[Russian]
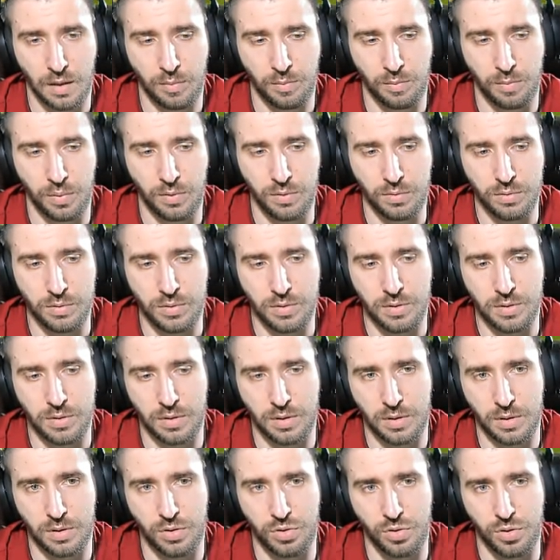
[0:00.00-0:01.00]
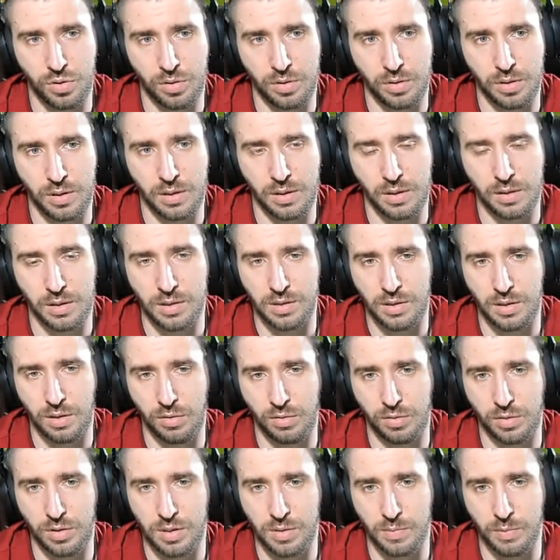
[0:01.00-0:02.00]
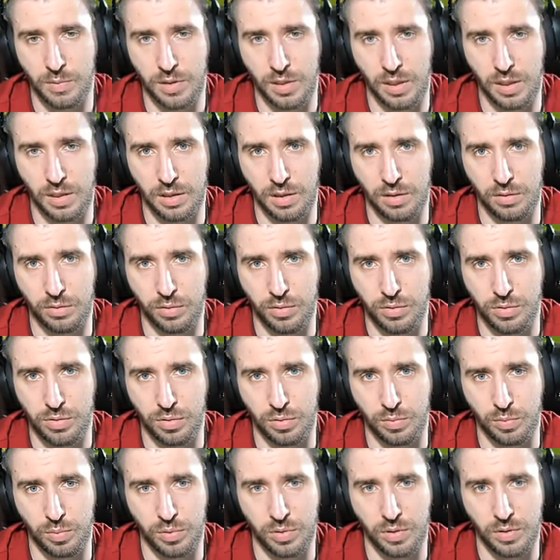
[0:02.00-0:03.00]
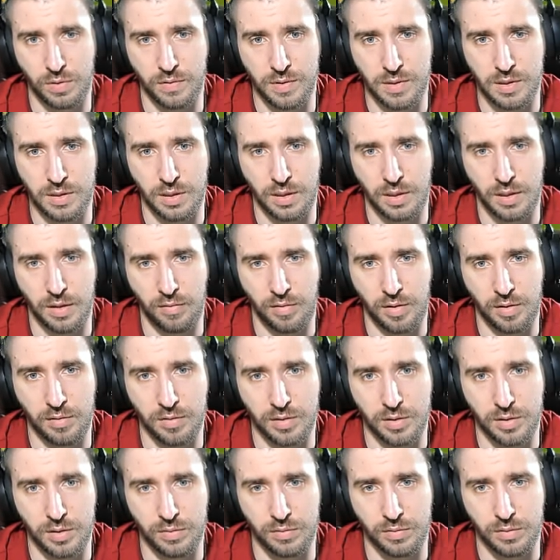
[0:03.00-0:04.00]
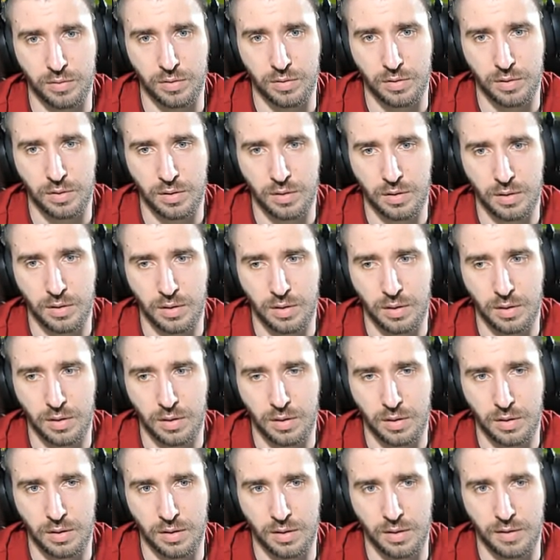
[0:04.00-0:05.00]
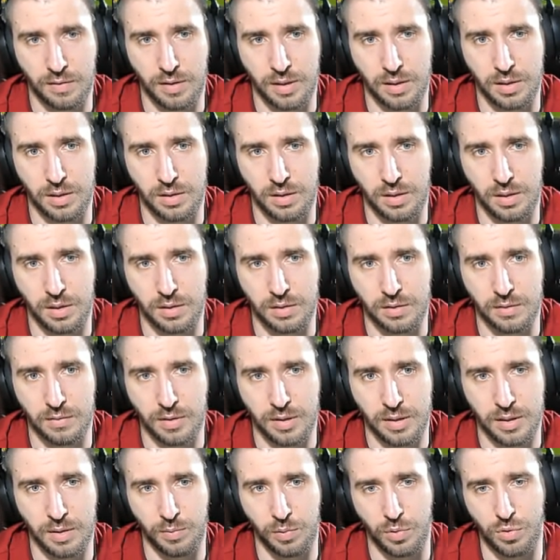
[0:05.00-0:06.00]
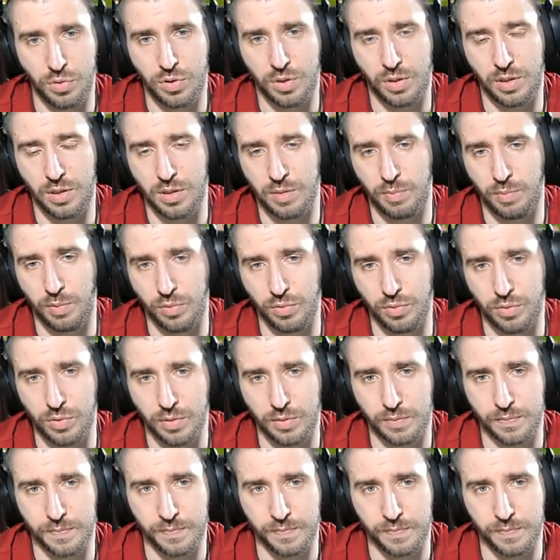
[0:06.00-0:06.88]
Плюс еще один это зеленый смотритель, то есть он будет восстанавливать его, давать отхил. В этом тоже есть плюс.